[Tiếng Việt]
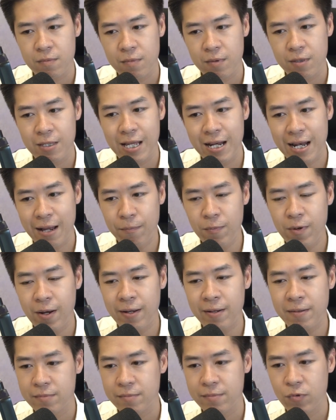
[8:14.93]
Điên lắm rồi
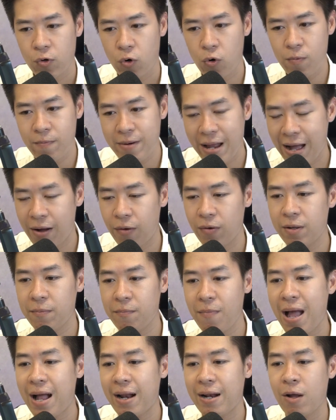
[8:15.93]
đấy. Hôm nào
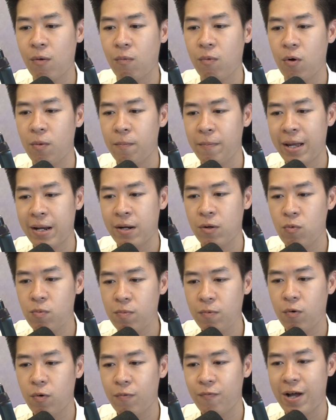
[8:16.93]
lên mạng đọc comment
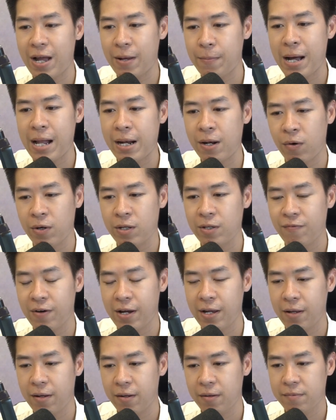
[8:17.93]
cũng có vài bạn nói như vậy.